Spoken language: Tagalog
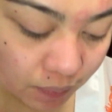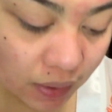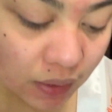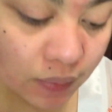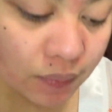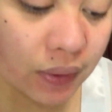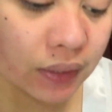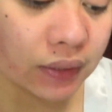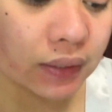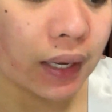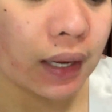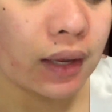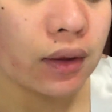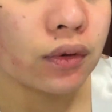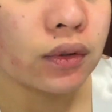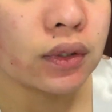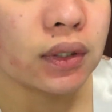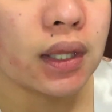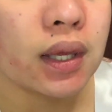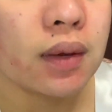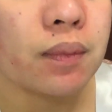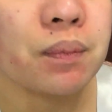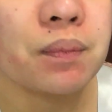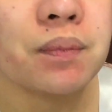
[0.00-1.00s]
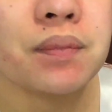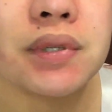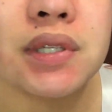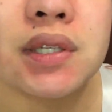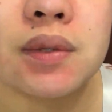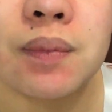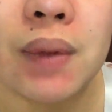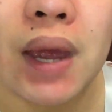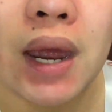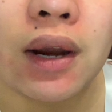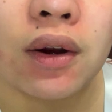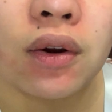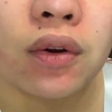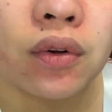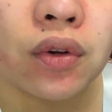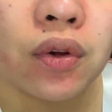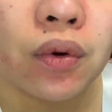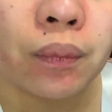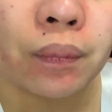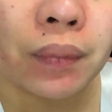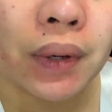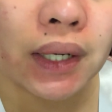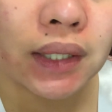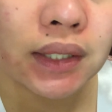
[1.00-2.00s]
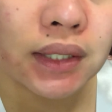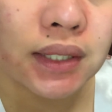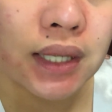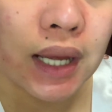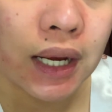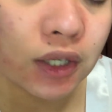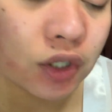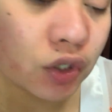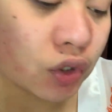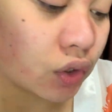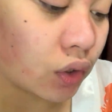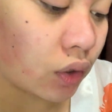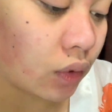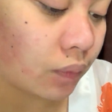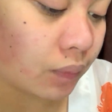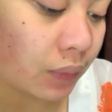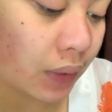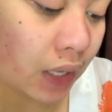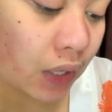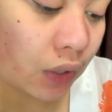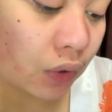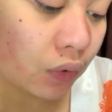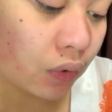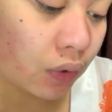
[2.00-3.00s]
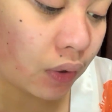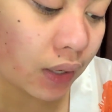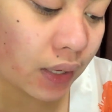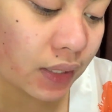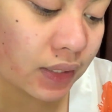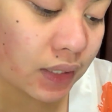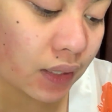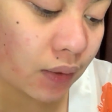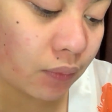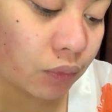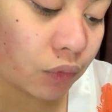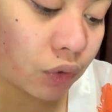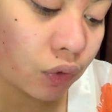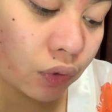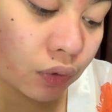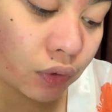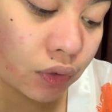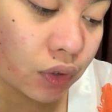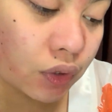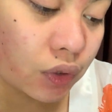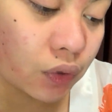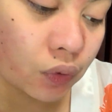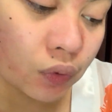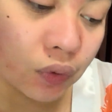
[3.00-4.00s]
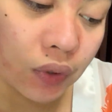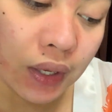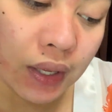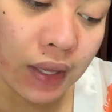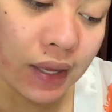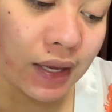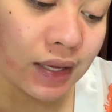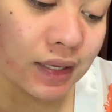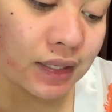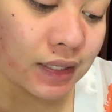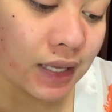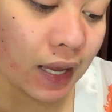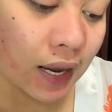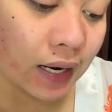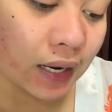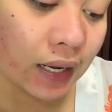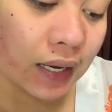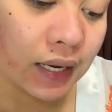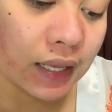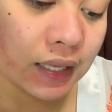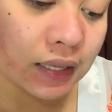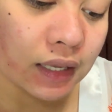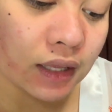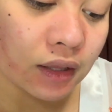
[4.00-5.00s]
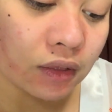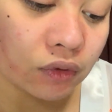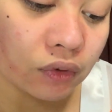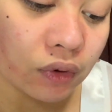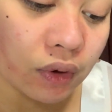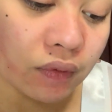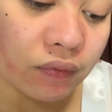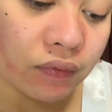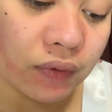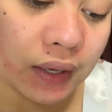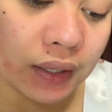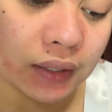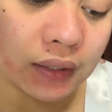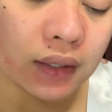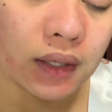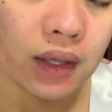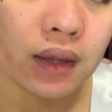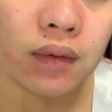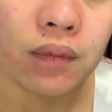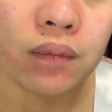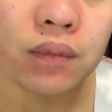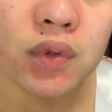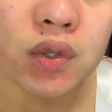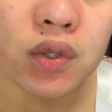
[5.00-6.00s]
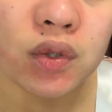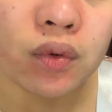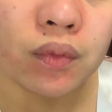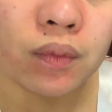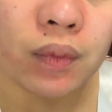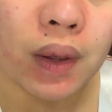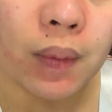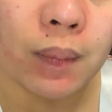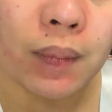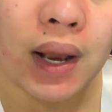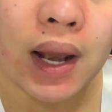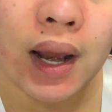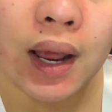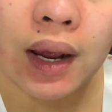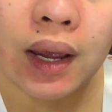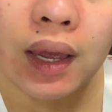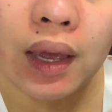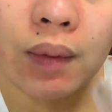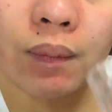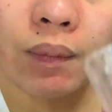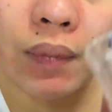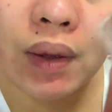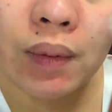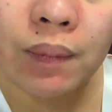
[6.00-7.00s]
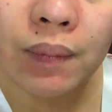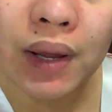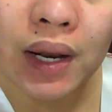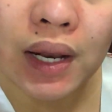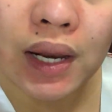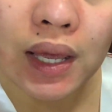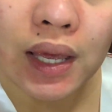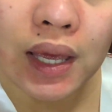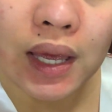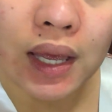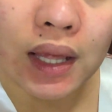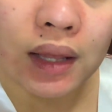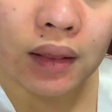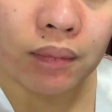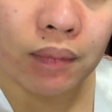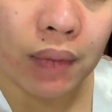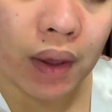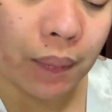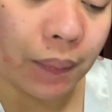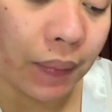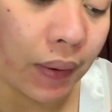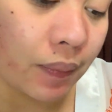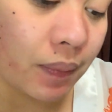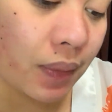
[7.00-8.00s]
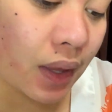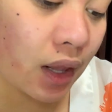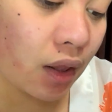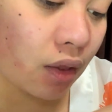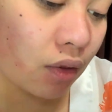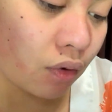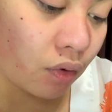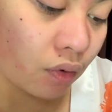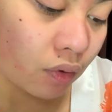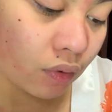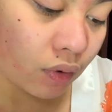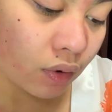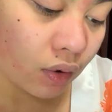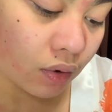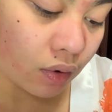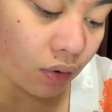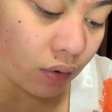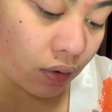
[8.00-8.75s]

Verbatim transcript: iba-iba tayong tips. Meron yung pang suction, pero as I've told you, sa akin hindi to effective. So, may malaki, may maliit, may pabilog,